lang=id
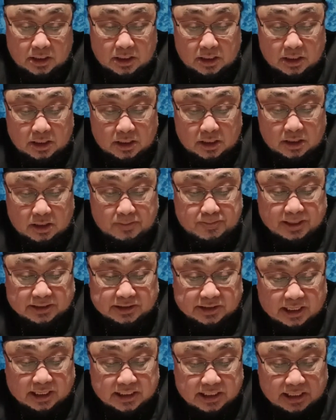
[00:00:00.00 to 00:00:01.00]
eh,
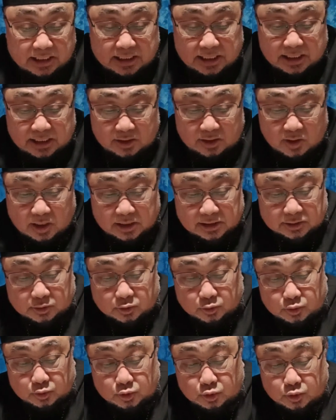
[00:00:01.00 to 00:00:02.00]
bacaannya dari Yohanes
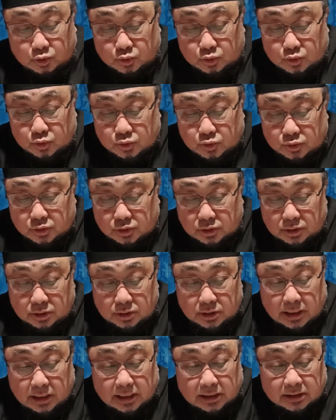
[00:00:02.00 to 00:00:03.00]
7
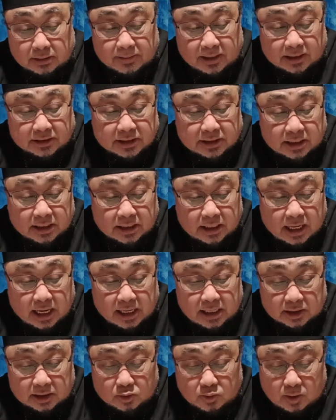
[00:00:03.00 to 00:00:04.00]
yang kita pelajari
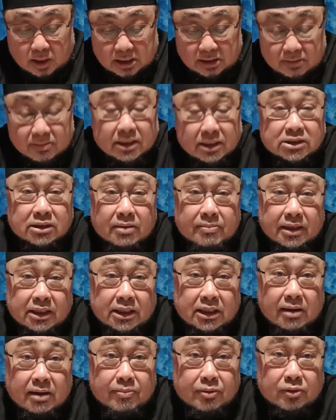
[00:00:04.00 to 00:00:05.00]
ayat 25 sampai
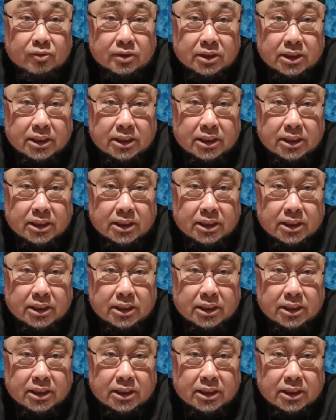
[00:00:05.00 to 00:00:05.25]
36.